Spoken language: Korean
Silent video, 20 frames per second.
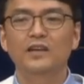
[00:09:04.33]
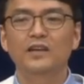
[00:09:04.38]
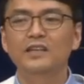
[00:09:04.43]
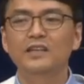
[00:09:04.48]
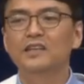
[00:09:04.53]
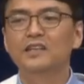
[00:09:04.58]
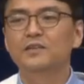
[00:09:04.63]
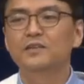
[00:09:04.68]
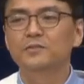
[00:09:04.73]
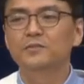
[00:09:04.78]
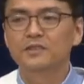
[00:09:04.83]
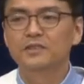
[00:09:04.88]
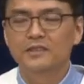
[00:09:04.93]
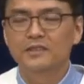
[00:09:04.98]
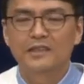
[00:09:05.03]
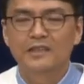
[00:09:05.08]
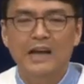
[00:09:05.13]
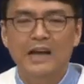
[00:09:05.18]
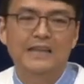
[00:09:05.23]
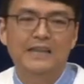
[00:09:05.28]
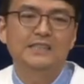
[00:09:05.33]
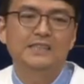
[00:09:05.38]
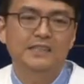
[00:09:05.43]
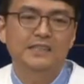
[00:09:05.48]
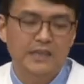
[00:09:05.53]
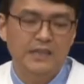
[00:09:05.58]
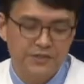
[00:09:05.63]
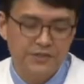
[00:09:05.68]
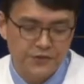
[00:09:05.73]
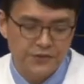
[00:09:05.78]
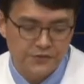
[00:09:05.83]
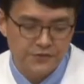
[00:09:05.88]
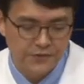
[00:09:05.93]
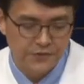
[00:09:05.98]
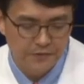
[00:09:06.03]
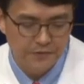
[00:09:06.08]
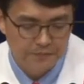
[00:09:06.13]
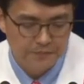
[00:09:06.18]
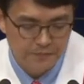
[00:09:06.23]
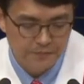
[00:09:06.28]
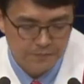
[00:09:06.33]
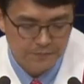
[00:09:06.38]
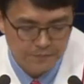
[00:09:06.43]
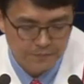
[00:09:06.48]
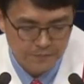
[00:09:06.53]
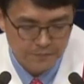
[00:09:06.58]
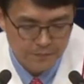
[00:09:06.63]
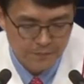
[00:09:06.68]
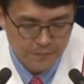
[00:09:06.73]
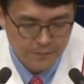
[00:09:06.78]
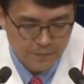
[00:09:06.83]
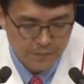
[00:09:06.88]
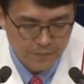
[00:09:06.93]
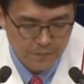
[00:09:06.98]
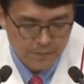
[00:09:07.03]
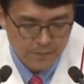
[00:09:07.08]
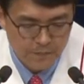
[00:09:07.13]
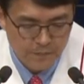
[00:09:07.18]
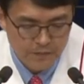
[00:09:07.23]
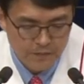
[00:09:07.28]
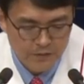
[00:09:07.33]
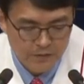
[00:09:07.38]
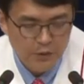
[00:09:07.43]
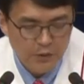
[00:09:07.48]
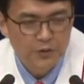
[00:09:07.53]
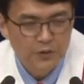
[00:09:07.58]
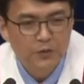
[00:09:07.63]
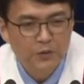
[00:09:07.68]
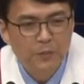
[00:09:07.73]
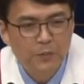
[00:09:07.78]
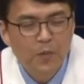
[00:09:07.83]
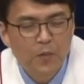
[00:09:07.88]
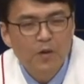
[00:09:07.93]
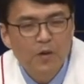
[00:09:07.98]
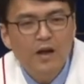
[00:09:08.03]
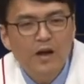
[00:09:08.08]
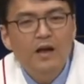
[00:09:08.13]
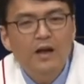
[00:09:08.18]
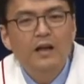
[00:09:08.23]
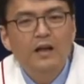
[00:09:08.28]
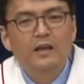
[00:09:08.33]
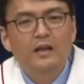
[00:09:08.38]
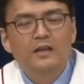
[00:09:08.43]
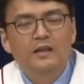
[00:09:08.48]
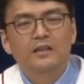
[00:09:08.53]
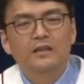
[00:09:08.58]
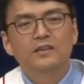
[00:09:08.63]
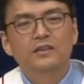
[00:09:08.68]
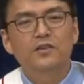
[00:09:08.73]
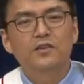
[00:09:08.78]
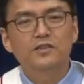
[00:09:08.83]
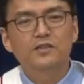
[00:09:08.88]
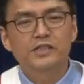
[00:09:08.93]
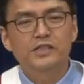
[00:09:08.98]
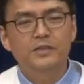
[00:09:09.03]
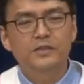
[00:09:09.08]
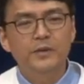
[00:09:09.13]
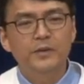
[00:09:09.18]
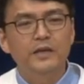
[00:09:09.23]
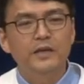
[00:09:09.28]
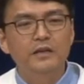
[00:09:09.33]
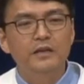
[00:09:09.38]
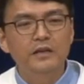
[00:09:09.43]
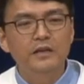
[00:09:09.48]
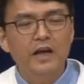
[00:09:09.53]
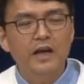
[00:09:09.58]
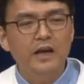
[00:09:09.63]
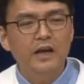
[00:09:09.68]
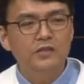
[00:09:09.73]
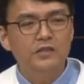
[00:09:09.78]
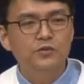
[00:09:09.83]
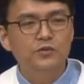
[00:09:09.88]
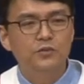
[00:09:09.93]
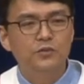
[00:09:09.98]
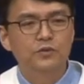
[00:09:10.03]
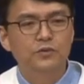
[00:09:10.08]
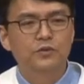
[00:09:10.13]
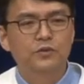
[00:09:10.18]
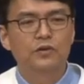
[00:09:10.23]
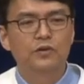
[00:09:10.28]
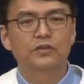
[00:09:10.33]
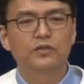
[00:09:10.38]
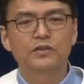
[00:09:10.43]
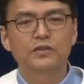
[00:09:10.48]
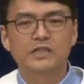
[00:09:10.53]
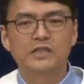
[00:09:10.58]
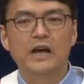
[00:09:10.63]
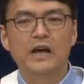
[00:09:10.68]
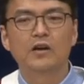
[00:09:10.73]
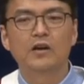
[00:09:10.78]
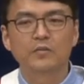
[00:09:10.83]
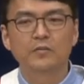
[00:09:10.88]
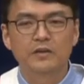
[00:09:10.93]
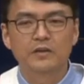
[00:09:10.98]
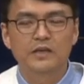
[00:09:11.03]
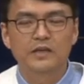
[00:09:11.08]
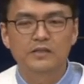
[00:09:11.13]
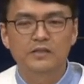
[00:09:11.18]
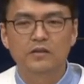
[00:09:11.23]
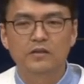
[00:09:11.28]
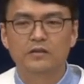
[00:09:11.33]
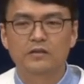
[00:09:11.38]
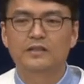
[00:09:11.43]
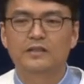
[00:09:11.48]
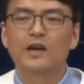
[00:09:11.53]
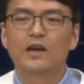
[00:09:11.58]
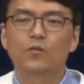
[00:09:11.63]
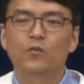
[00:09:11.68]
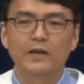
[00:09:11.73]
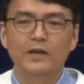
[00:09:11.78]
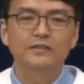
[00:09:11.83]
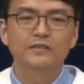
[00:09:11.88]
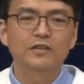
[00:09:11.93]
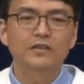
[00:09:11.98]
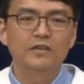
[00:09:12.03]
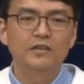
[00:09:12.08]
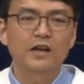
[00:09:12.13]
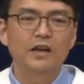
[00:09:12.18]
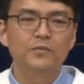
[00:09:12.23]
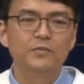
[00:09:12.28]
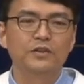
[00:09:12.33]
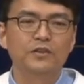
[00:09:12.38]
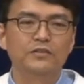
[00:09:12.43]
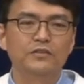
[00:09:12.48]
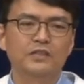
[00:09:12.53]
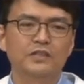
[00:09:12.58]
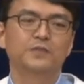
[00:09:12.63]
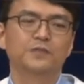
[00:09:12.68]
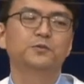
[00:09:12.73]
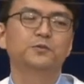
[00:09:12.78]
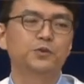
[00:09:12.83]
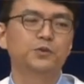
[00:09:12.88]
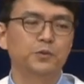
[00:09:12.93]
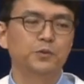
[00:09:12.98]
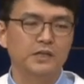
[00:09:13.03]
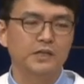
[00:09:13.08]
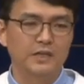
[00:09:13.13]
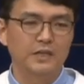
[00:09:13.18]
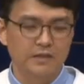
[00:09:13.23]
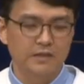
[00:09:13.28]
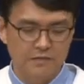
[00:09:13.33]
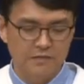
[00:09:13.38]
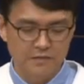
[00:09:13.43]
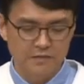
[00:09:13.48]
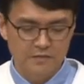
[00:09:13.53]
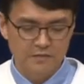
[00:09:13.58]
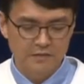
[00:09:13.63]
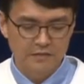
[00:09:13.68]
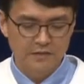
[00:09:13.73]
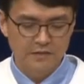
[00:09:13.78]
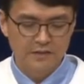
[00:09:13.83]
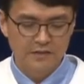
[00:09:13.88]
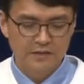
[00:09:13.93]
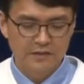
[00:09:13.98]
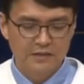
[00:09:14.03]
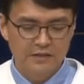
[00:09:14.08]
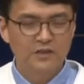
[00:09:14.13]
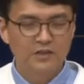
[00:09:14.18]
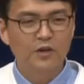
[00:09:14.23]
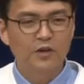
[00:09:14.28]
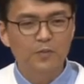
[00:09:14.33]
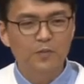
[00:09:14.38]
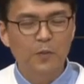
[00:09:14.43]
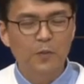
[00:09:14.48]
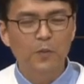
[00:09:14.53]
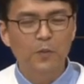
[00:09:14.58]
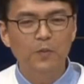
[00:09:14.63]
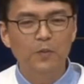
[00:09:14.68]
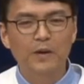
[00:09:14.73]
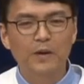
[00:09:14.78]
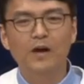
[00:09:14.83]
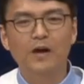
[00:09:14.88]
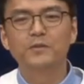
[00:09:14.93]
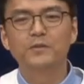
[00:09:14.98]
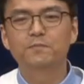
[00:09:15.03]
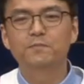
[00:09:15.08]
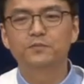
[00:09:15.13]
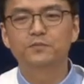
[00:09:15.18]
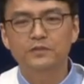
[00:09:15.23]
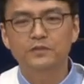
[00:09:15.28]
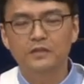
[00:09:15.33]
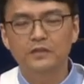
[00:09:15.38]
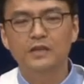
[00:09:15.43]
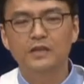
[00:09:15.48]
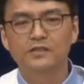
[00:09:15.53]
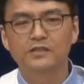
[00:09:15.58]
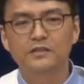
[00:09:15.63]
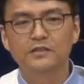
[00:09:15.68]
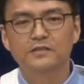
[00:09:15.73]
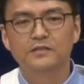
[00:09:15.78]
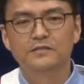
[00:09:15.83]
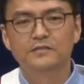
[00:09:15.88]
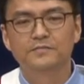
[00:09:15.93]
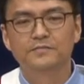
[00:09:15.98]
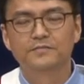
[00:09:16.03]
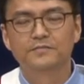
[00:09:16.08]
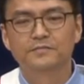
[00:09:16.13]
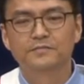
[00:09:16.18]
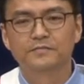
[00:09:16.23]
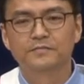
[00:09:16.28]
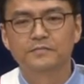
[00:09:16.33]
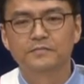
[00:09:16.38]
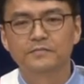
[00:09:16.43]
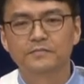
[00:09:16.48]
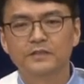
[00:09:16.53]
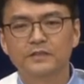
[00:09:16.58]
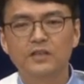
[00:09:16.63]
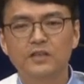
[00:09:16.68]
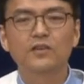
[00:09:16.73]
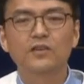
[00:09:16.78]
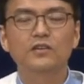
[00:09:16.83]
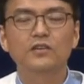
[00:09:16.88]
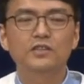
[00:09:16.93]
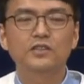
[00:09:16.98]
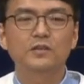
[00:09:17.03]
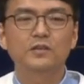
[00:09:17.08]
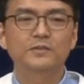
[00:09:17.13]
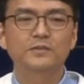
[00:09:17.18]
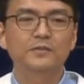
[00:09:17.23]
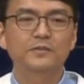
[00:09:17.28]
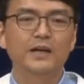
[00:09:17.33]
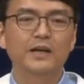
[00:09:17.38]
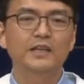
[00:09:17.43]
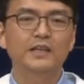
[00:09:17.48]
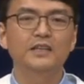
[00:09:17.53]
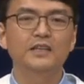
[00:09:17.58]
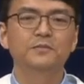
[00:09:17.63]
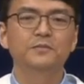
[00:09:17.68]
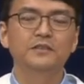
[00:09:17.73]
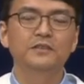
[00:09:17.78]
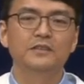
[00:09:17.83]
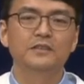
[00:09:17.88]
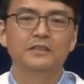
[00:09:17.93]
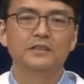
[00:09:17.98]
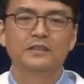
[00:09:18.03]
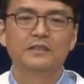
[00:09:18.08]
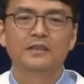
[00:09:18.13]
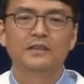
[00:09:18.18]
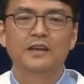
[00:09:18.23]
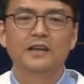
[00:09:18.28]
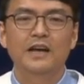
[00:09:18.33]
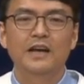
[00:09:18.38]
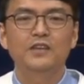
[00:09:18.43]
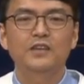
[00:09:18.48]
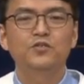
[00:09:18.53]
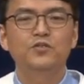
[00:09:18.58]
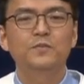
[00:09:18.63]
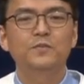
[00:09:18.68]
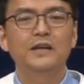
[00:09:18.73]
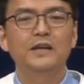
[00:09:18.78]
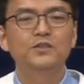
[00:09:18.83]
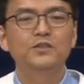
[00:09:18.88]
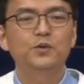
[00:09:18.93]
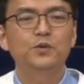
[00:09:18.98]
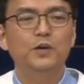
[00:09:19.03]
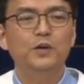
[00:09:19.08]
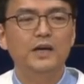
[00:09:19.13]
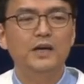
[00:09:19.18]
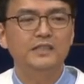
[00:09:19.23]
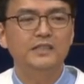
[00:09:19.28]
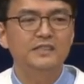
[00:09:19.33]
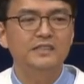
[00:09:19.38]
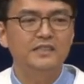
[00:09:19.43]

하나님은 안식하셨죠. 저희도 뭔가 열심히 일을 해가지고 어떤 작업을 해서 딱 완성을 하면 기분 좋잖아요. 그걸 보고 마음이 뿌듯하죠. 그런 것처럼 지금 하나님은 아주 만족하신